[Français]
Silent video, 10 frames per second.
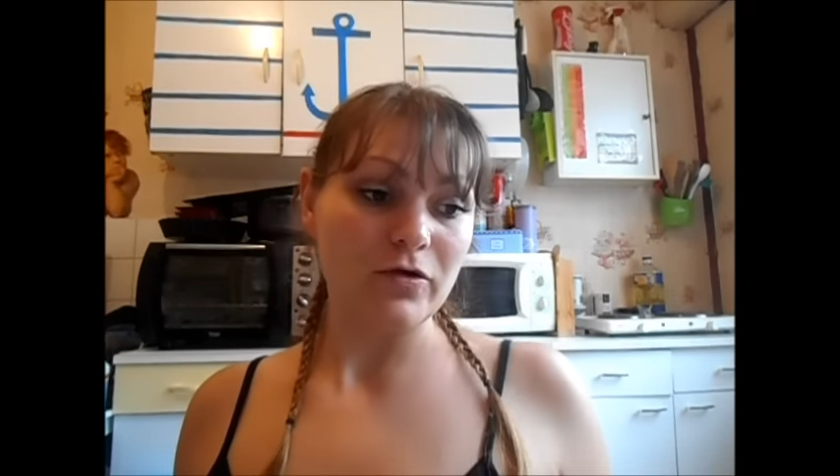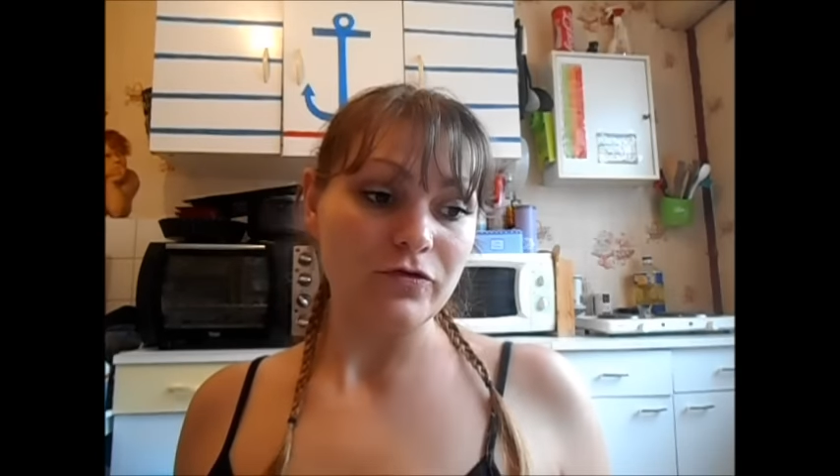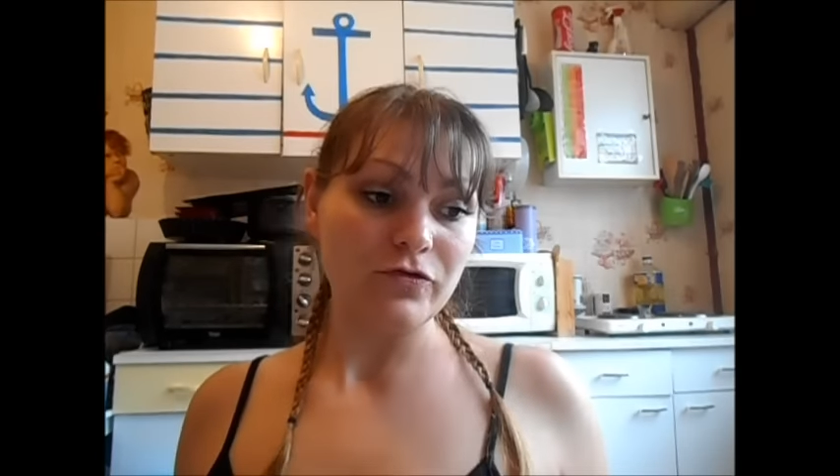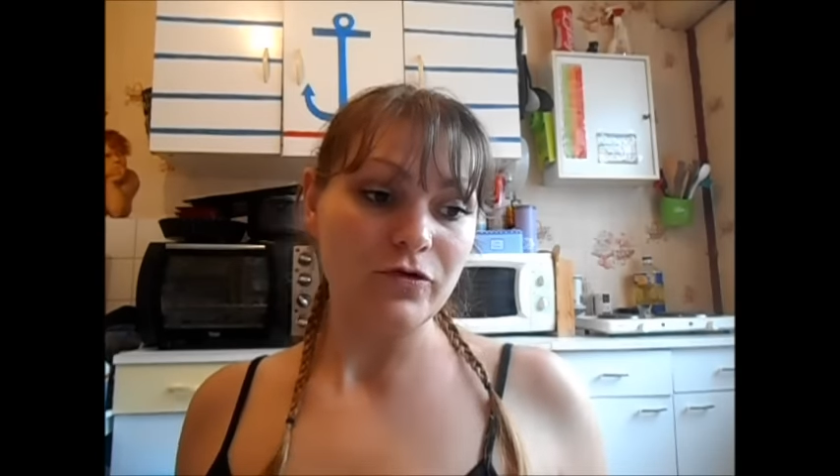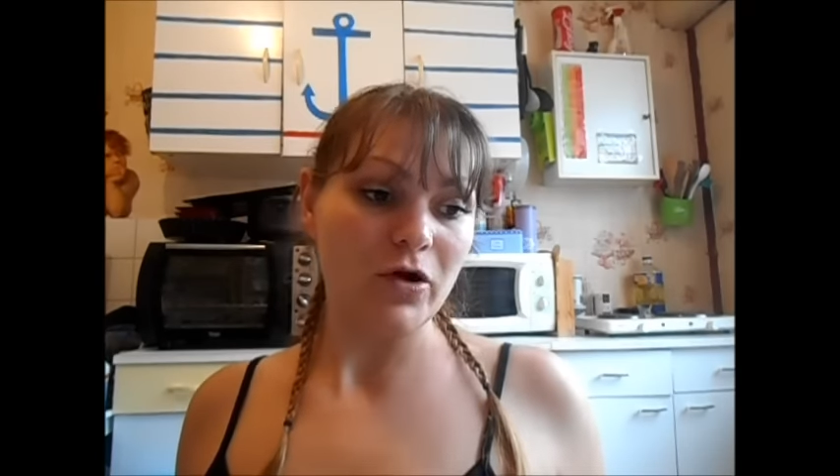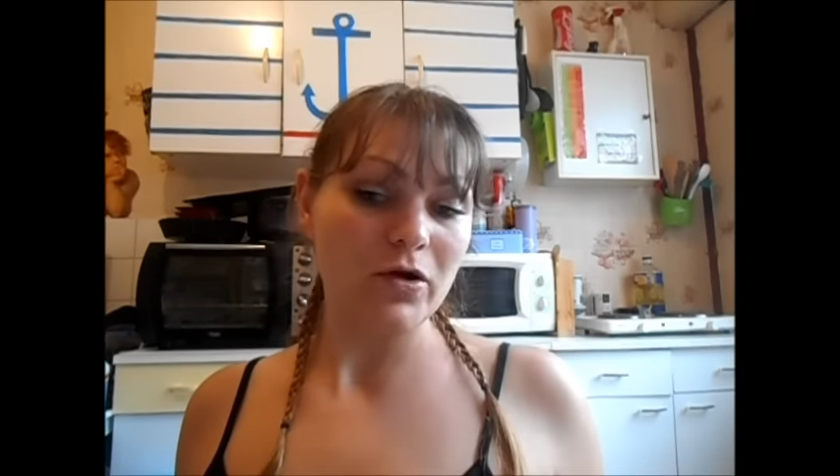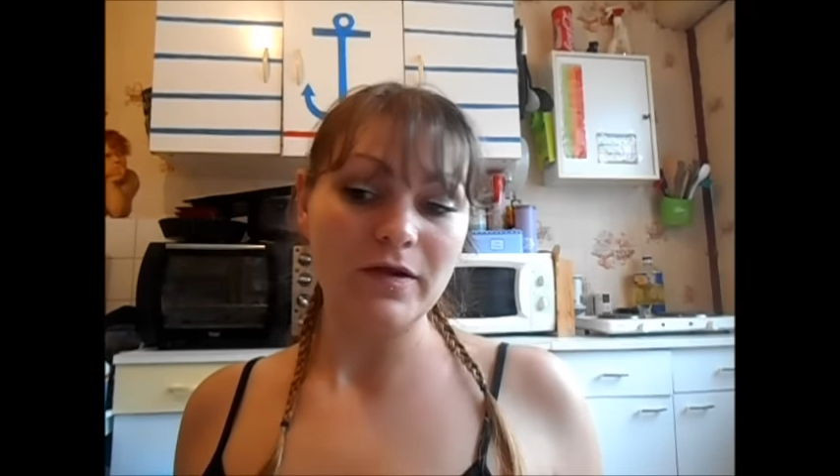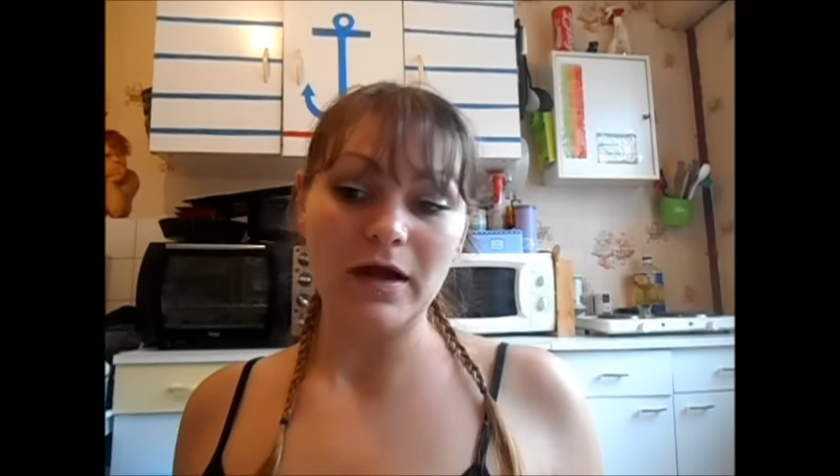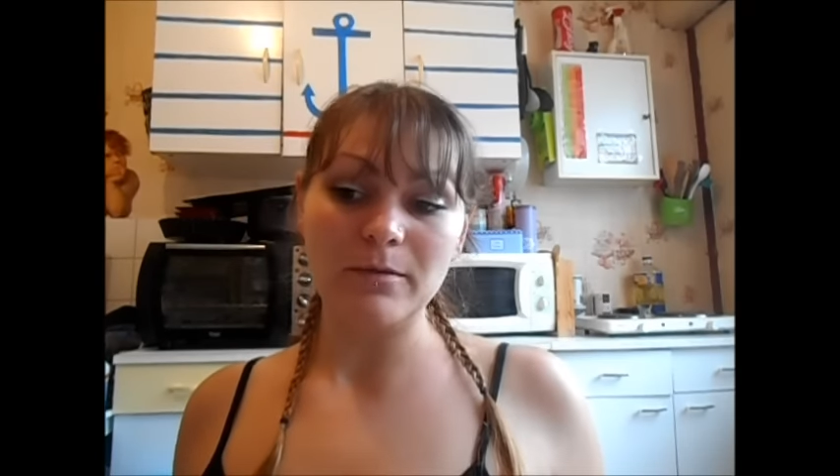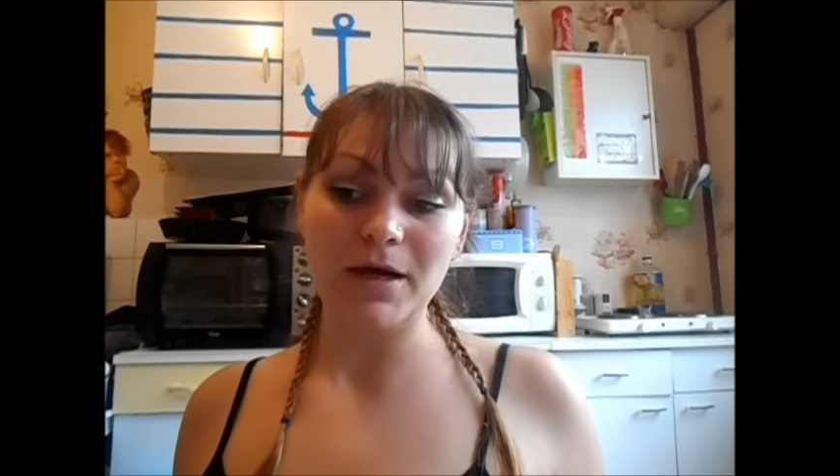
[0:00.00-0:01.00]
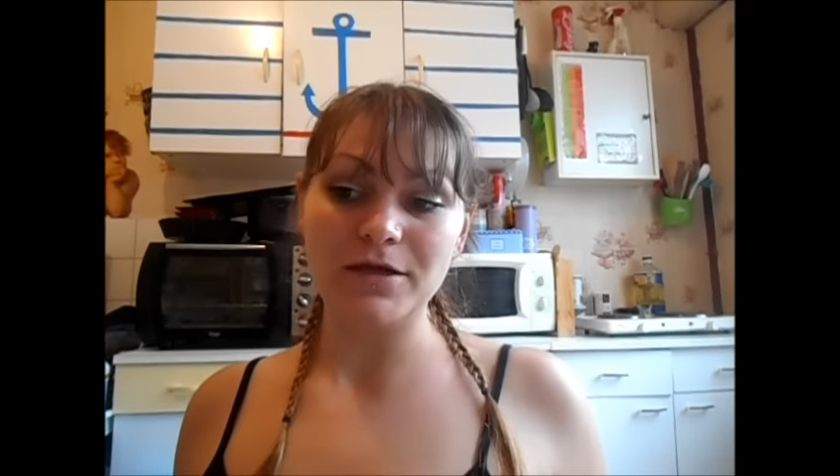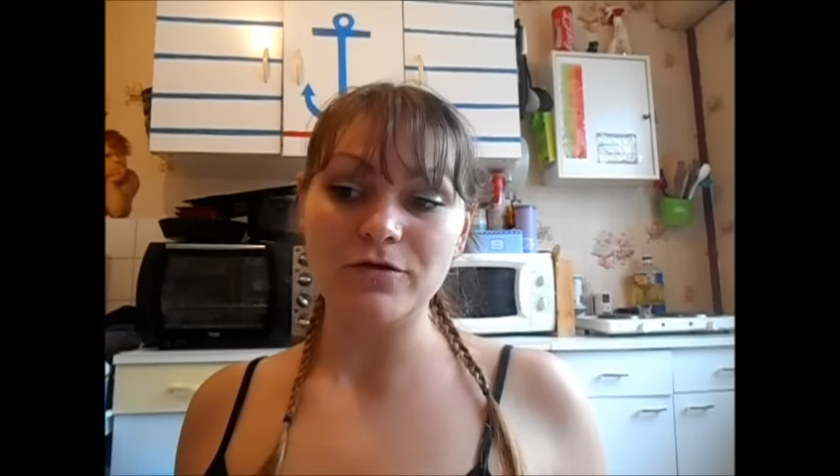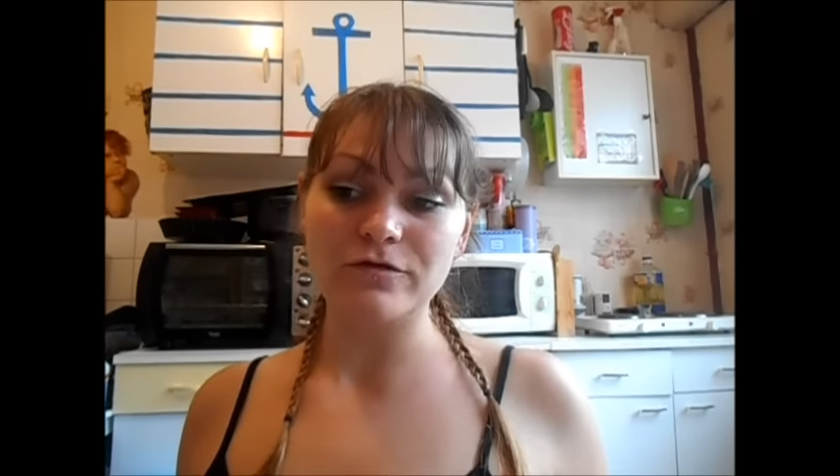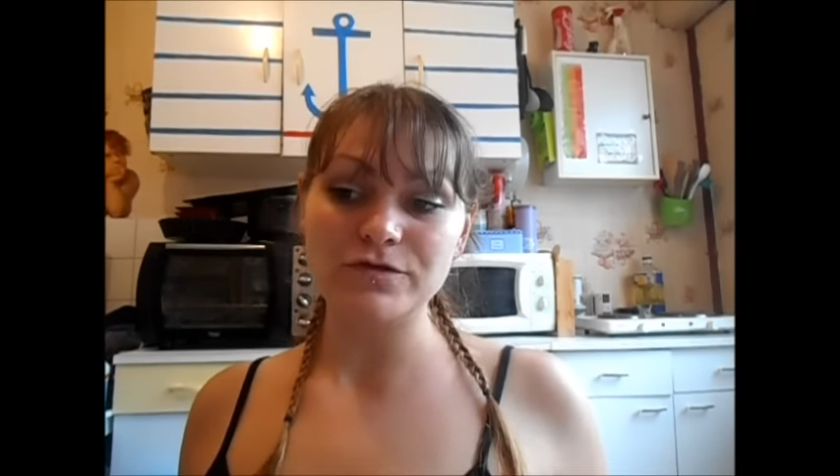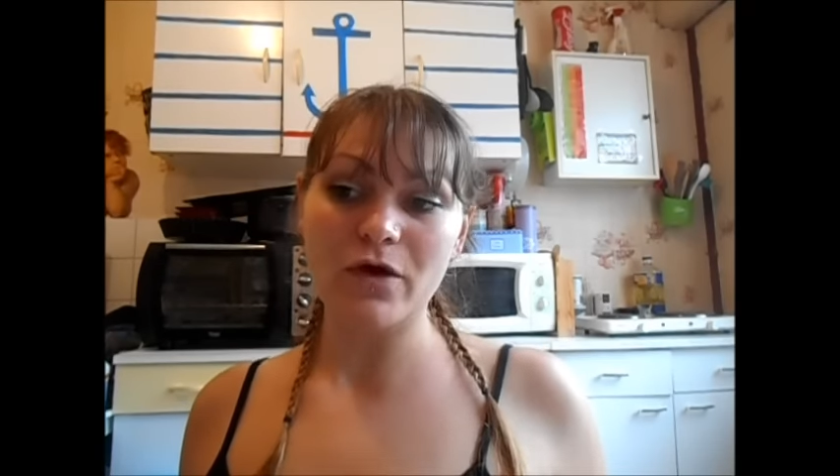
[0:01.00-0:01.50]
ce haul d'Allemagne
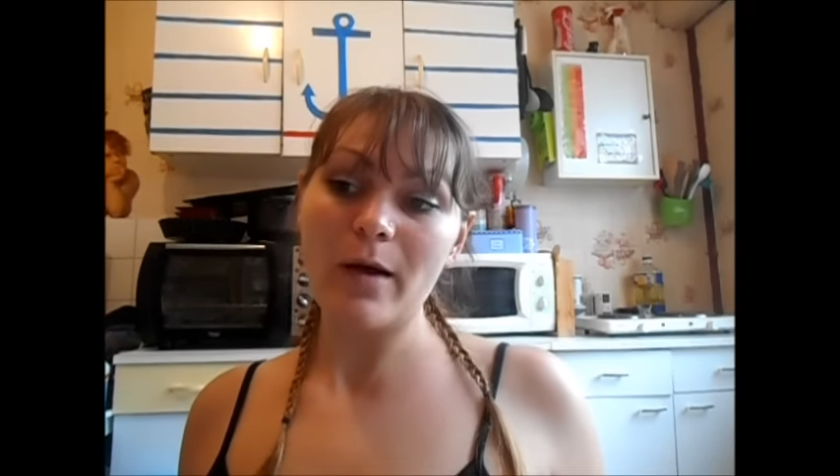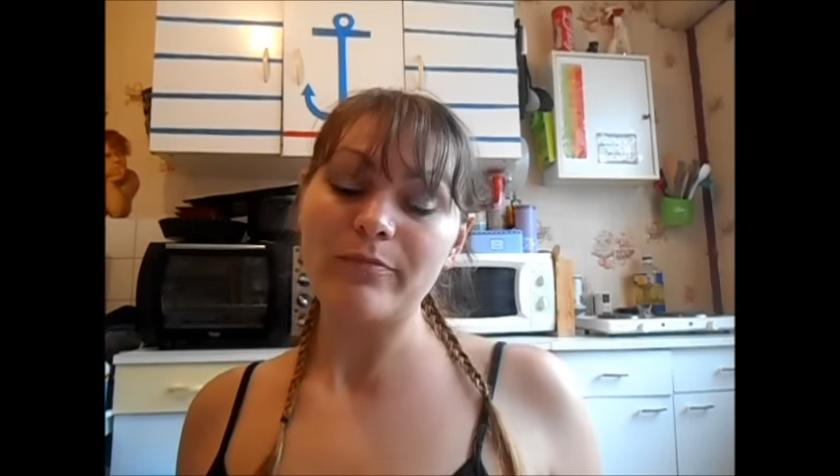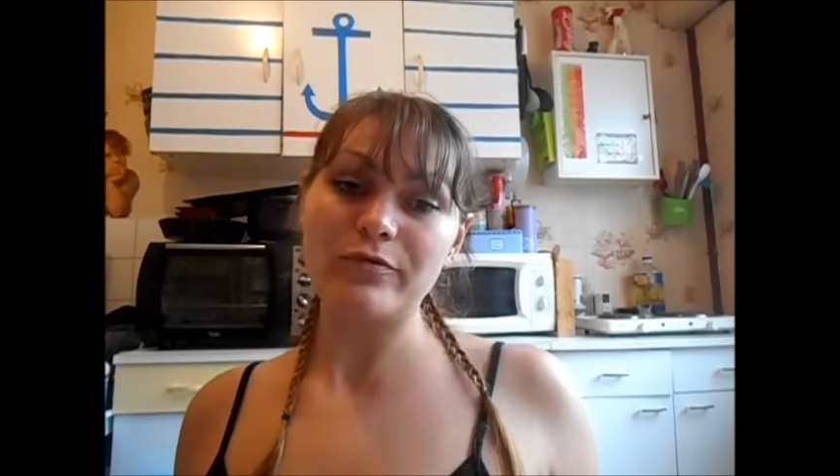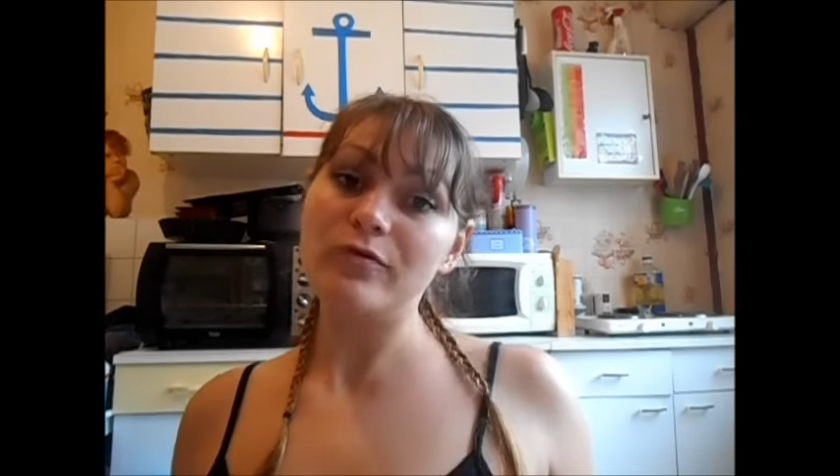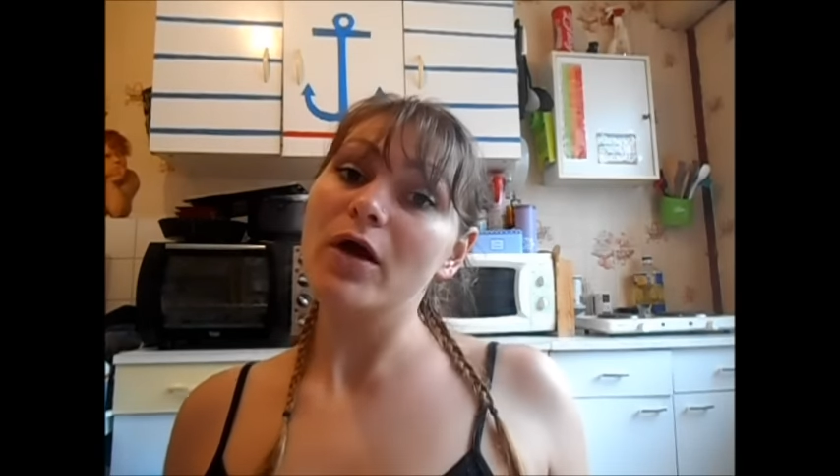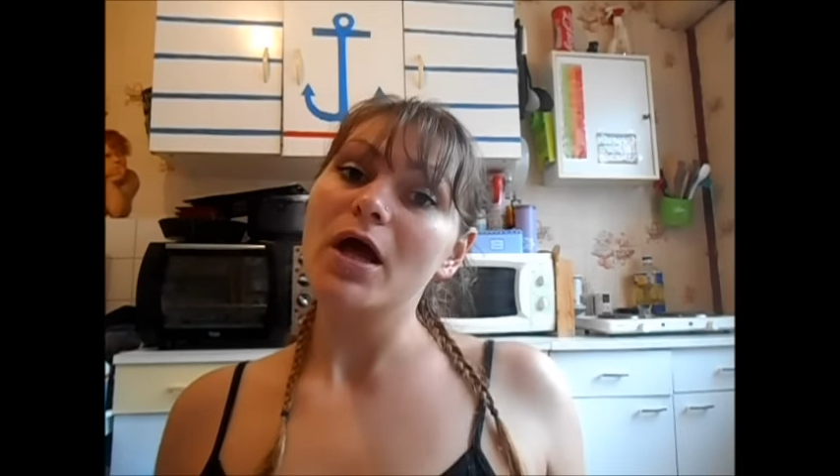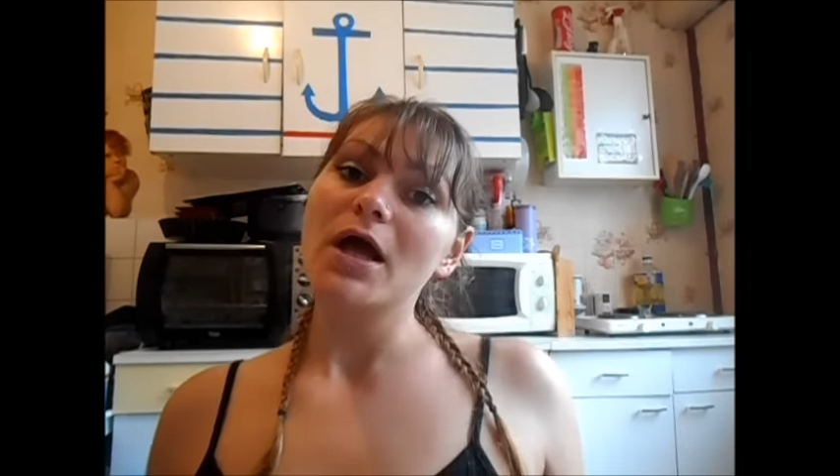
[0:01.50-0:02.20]
vous aura plu.